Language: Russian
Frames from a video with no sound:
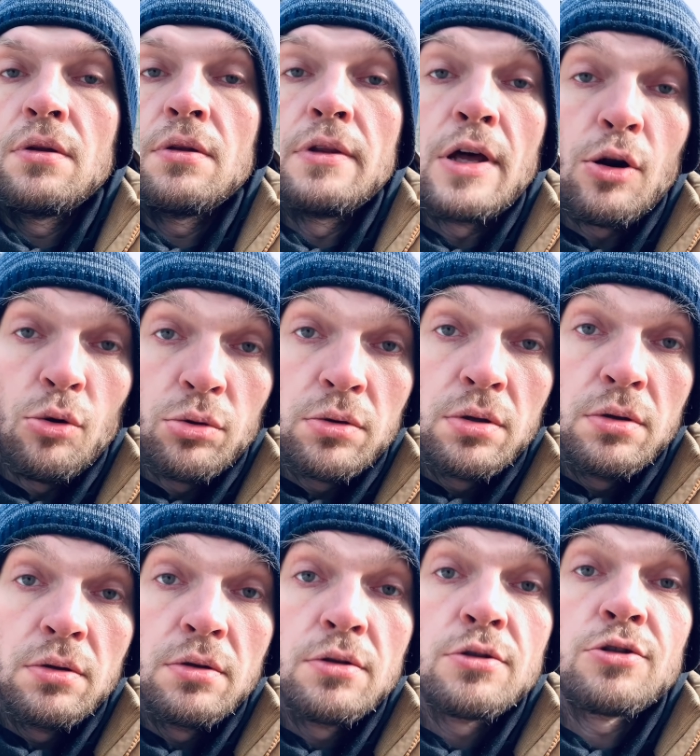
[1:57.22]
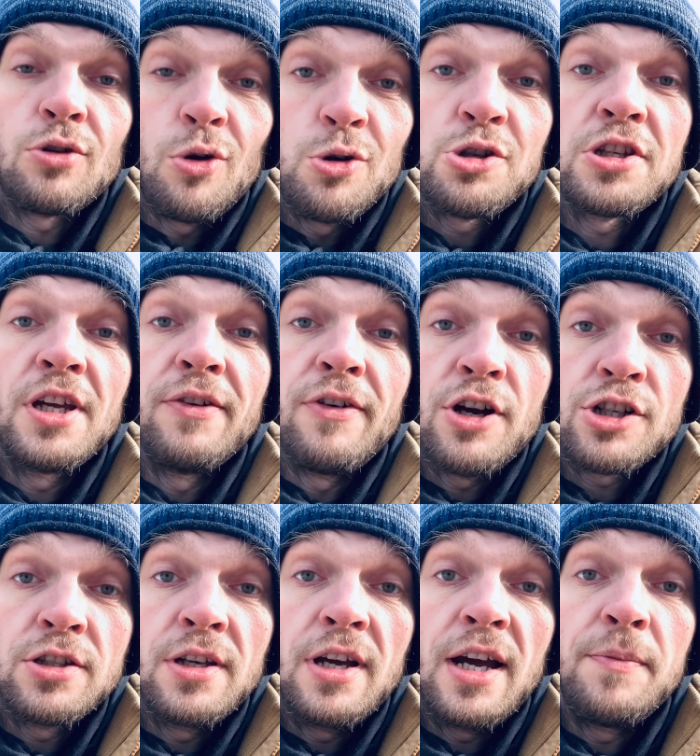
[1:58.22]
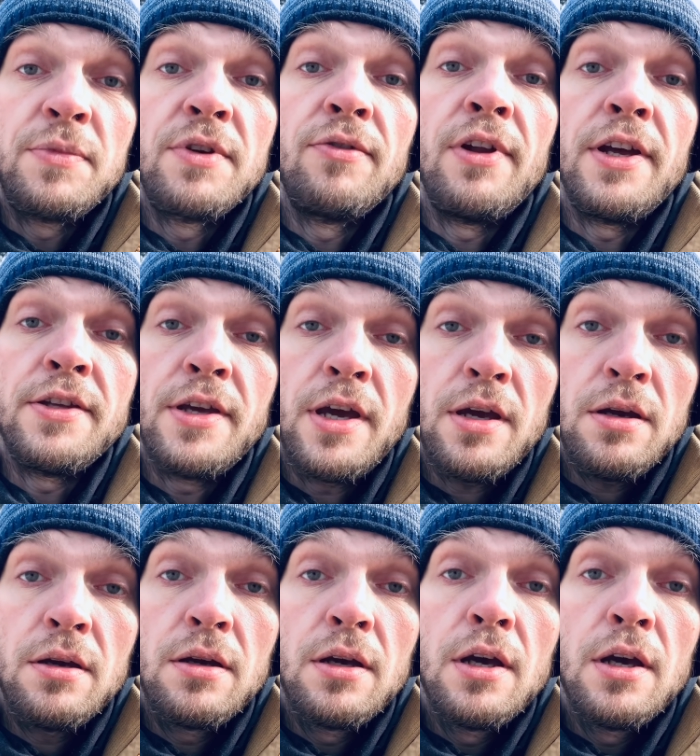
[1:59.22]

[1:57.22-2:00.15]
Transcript: Народ, срочное важное объявление –